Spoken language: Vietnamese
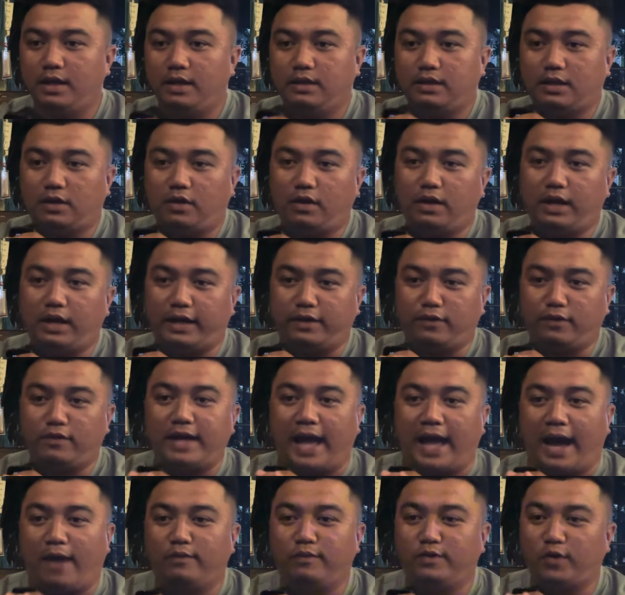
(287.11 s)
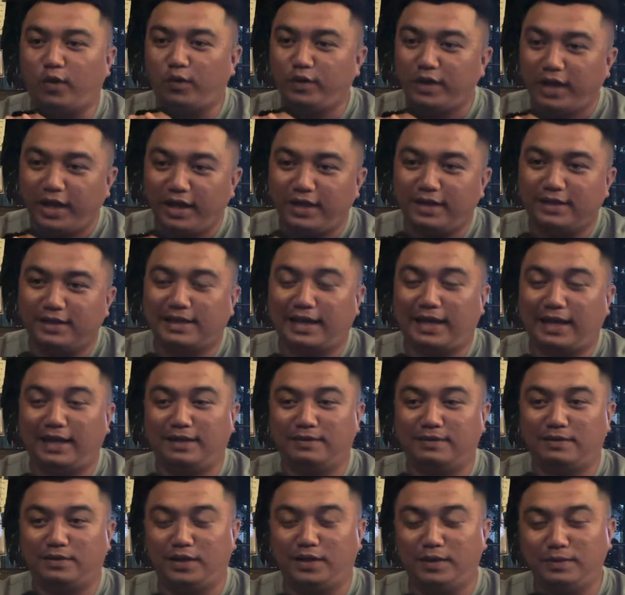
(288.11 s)
tôi nói là nói đạo nói đi cái
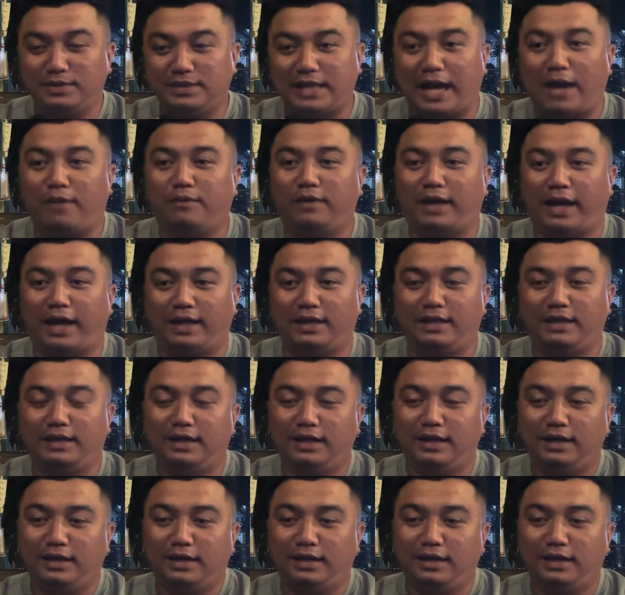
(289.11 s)
phía sau lại